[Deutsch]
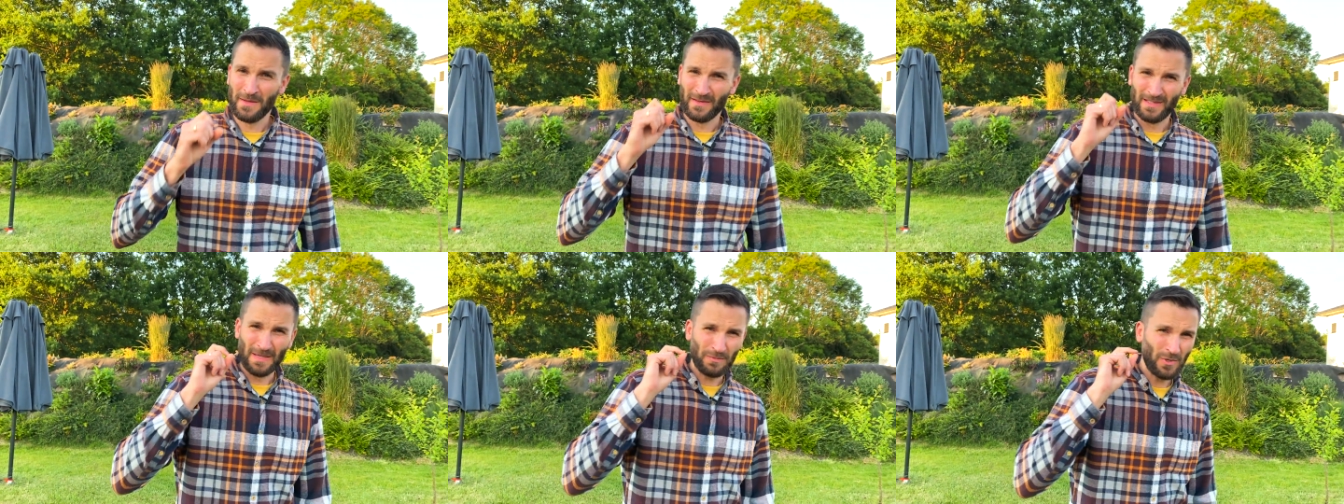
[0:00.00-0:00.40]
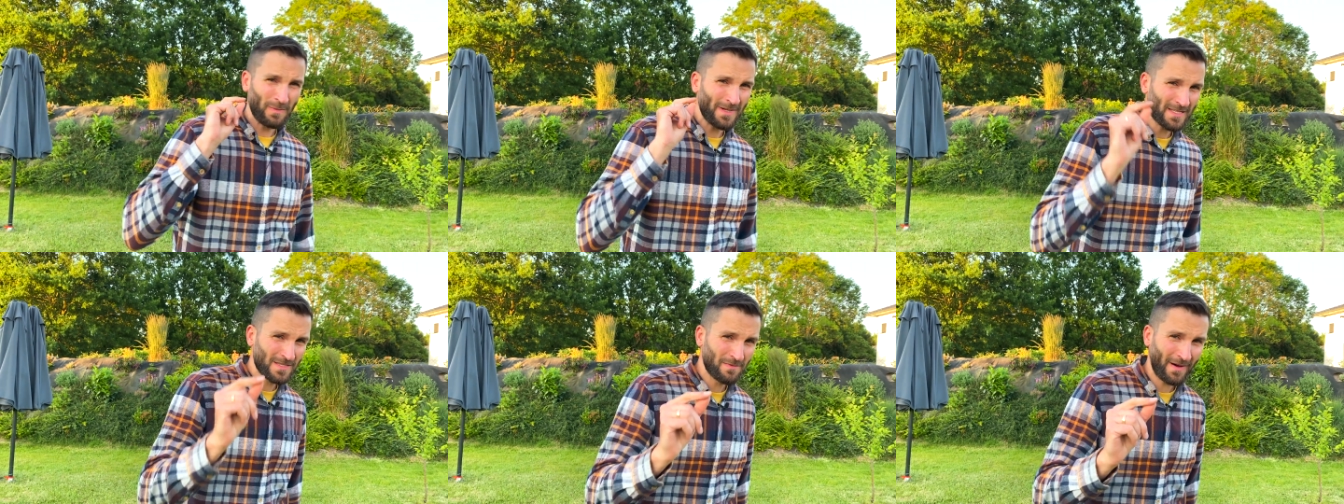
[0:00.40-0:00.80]
Tipp
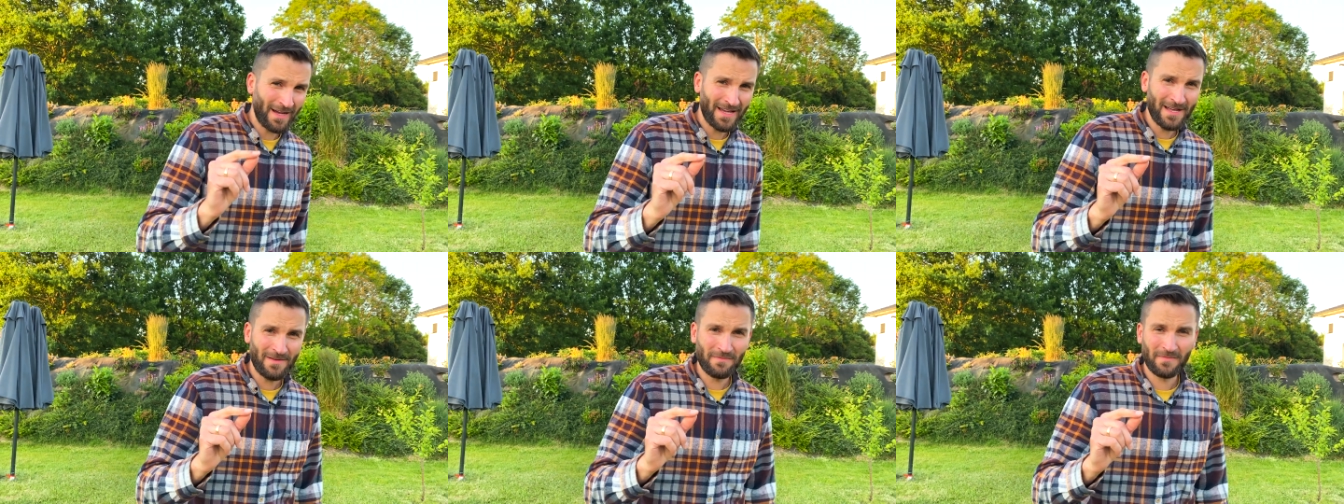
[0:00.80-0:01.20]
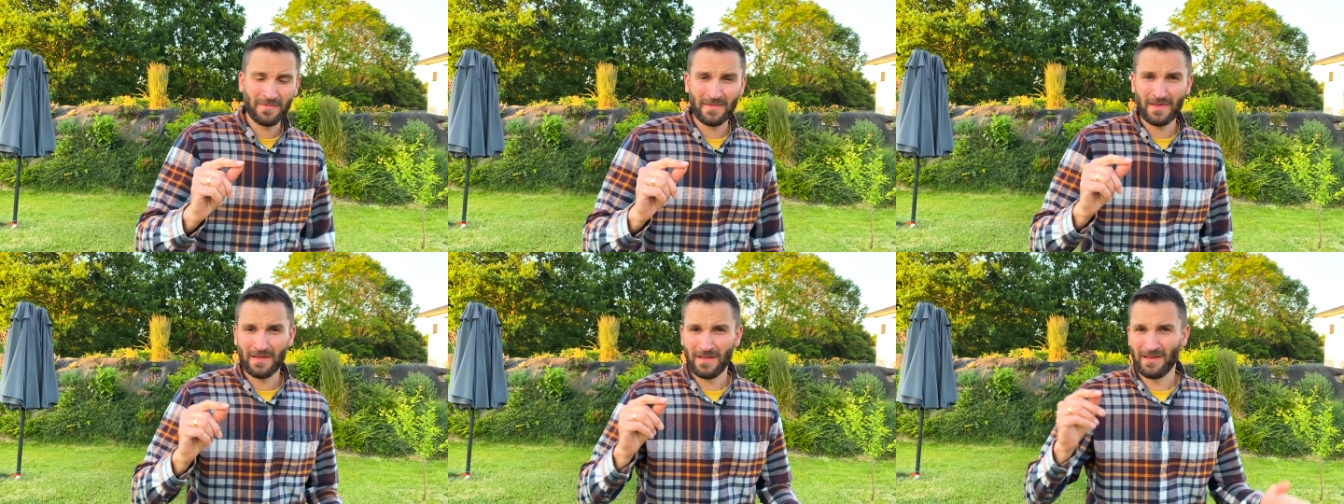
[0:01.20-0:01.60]
Nummer zwei:
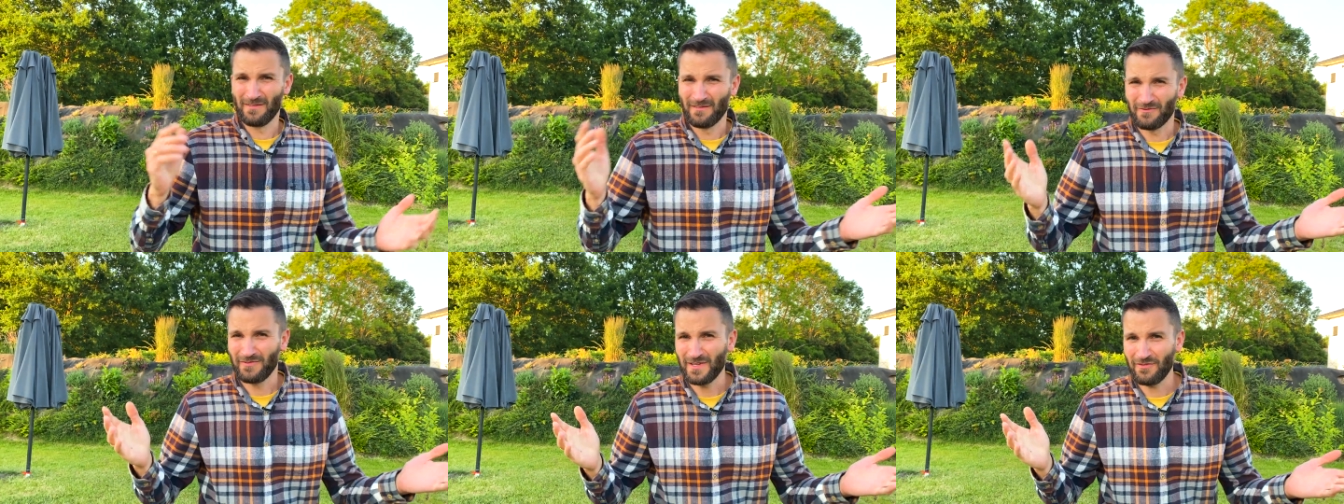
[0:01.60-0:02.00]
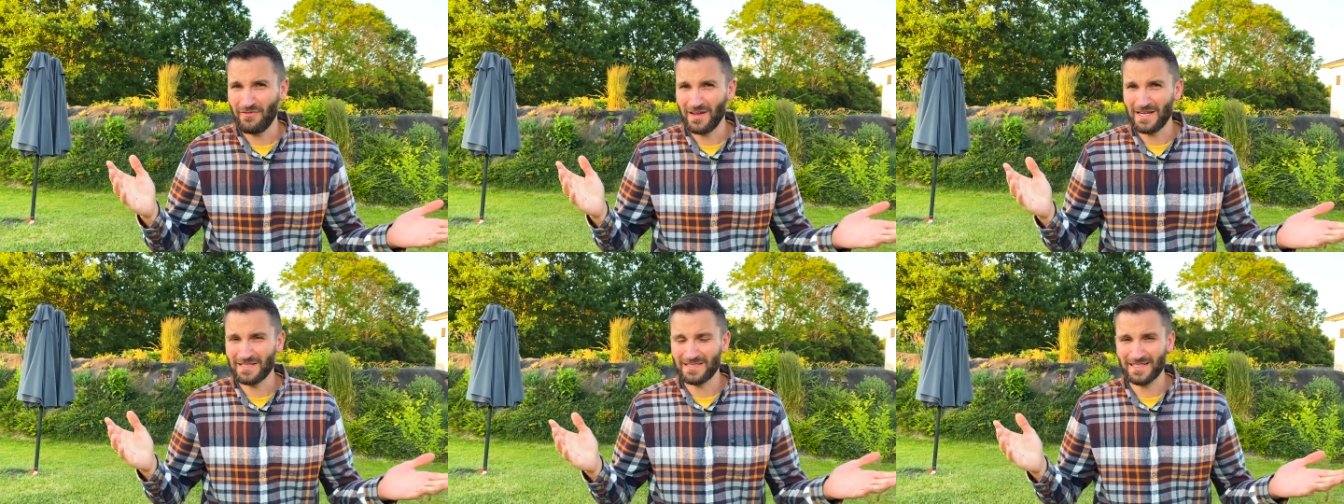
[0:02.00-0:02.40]
wie
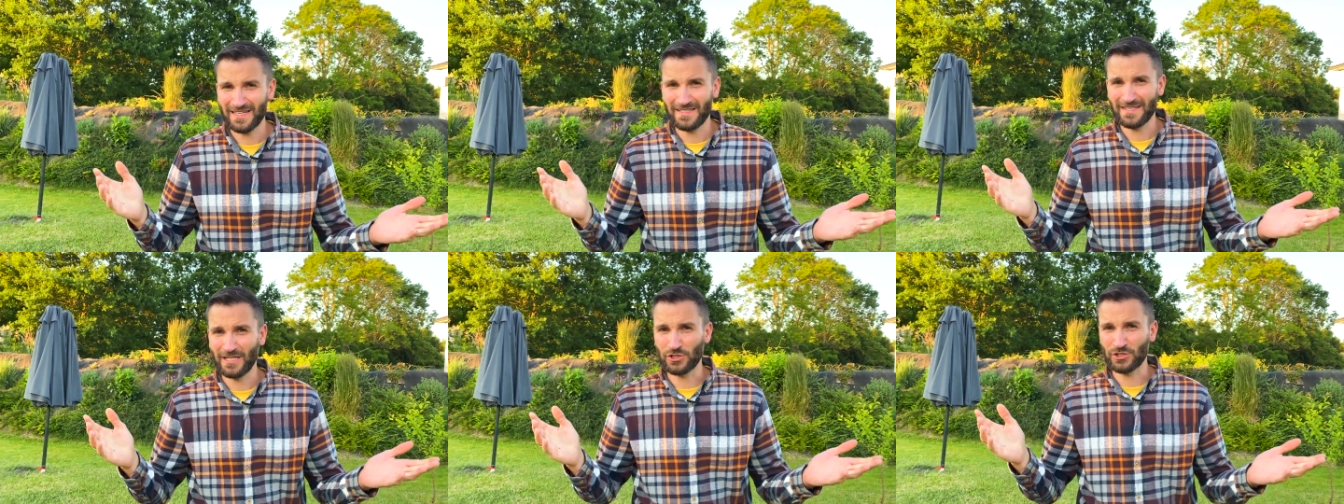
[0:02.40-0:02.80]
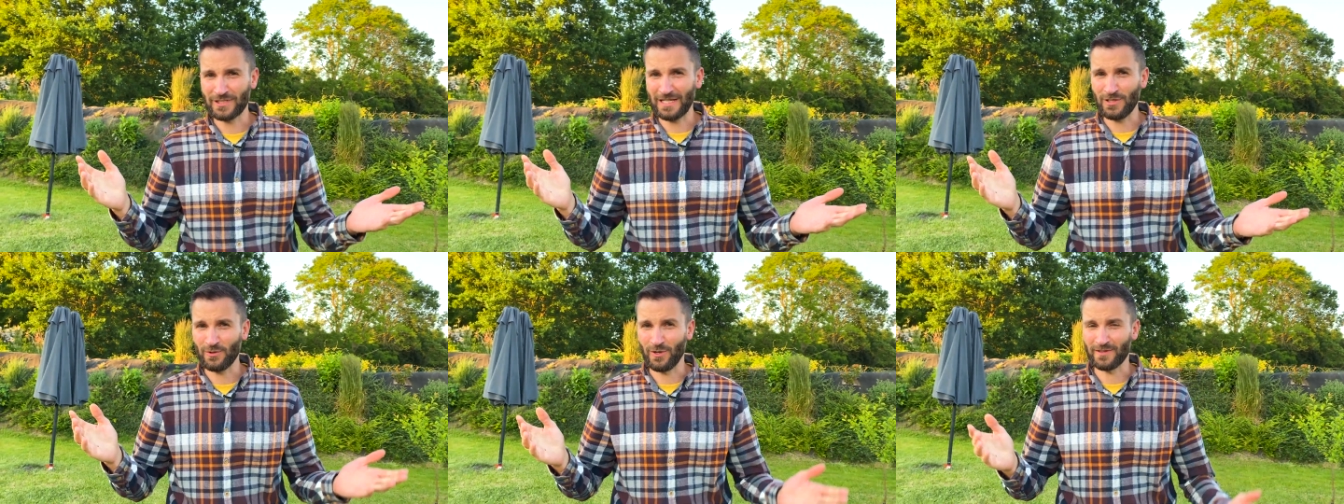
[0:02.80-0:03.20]
wähle ich den richtigen
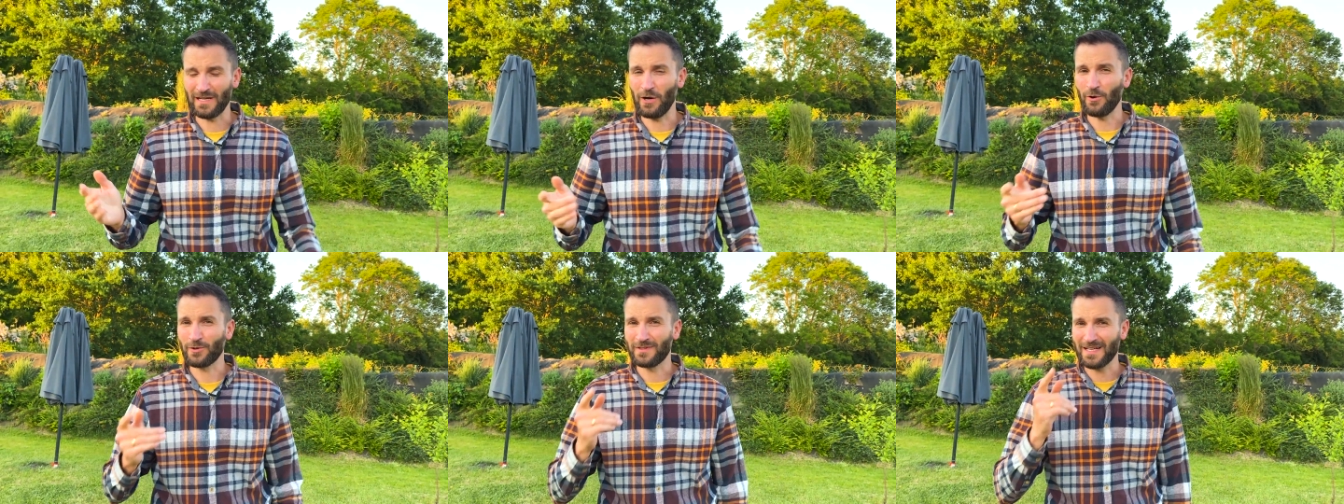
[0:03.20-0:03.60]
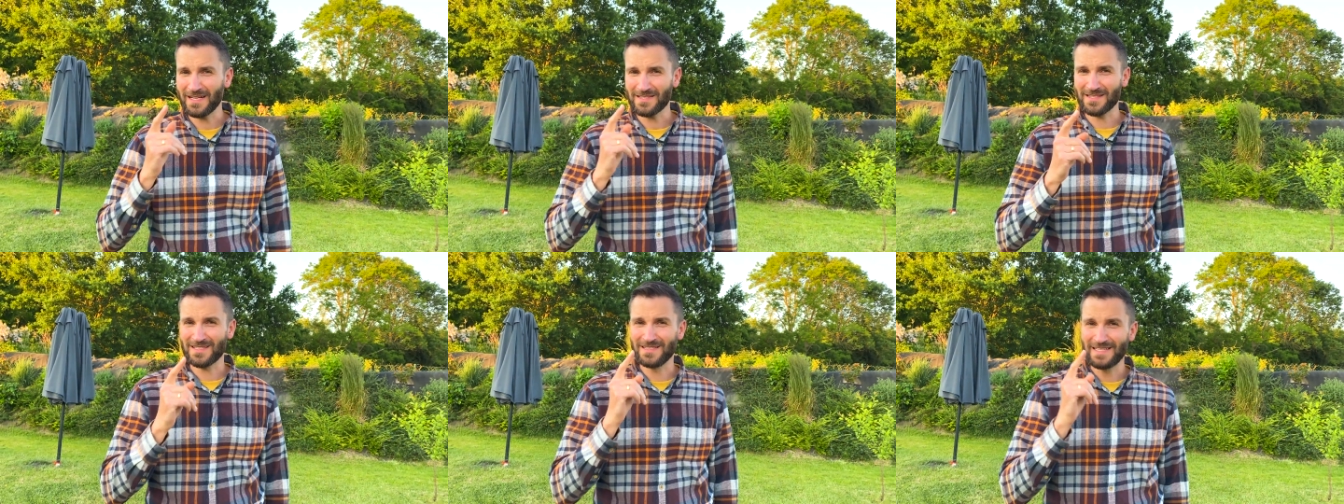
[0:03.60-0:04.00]
Standort? Auch
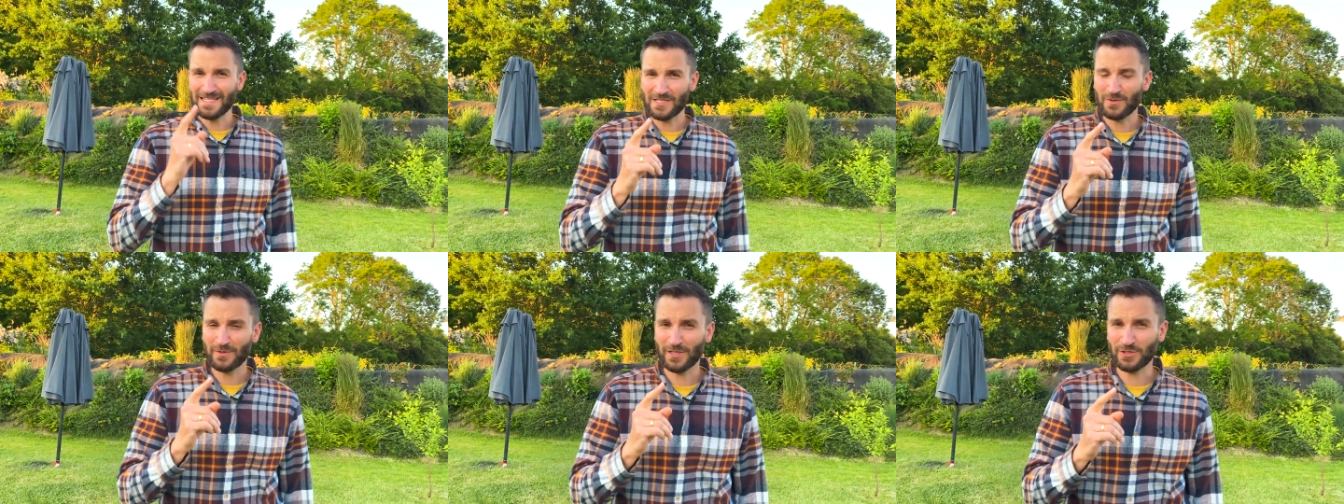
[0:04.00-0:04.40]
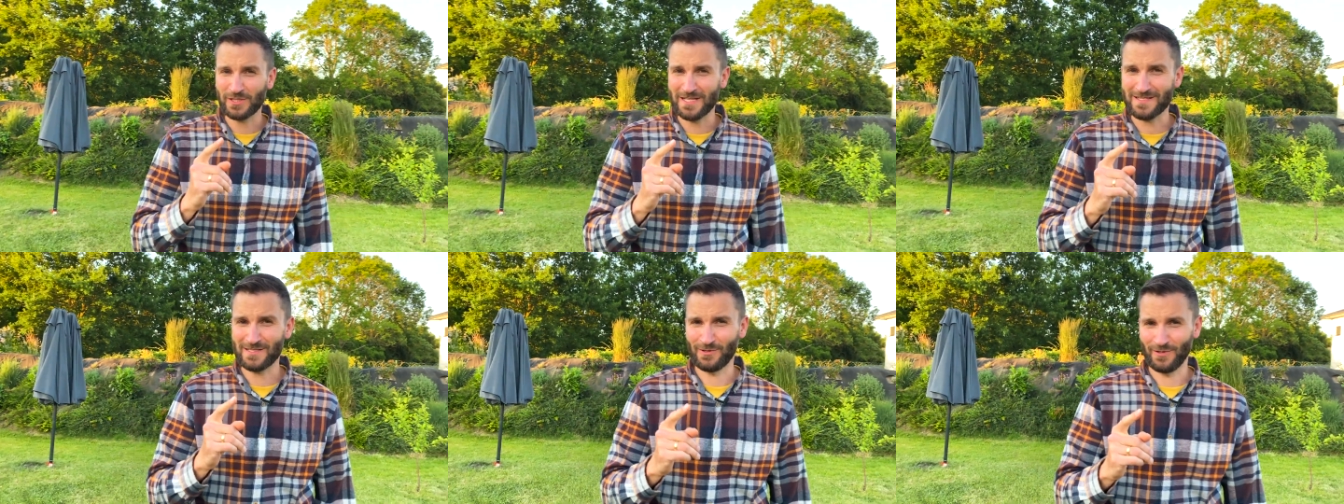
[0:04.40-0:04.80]
das ist nicht zu
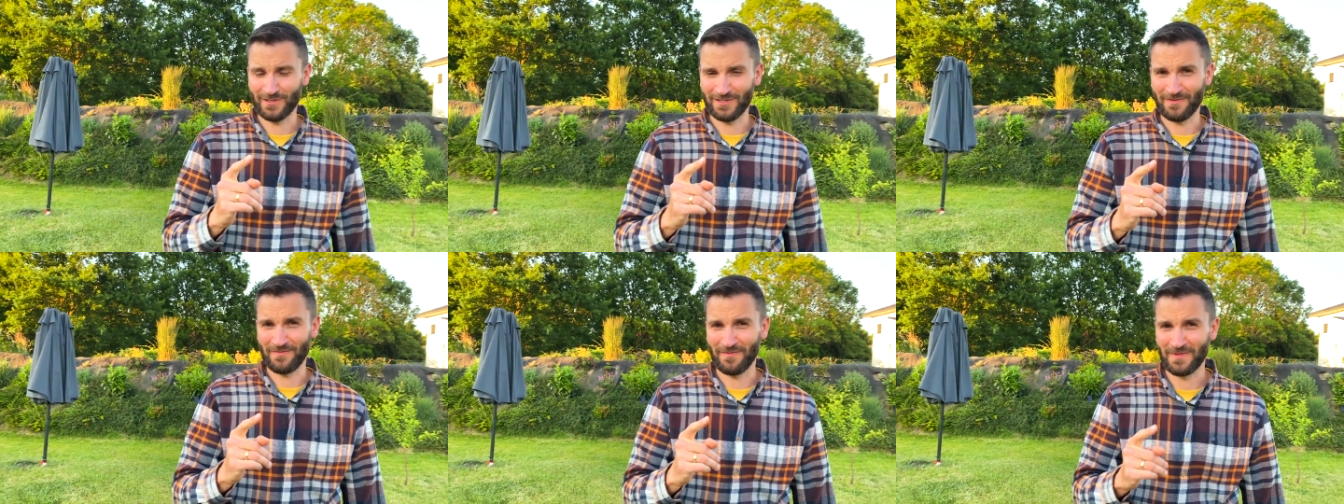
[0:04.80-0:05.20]
unterschätzen, Leute.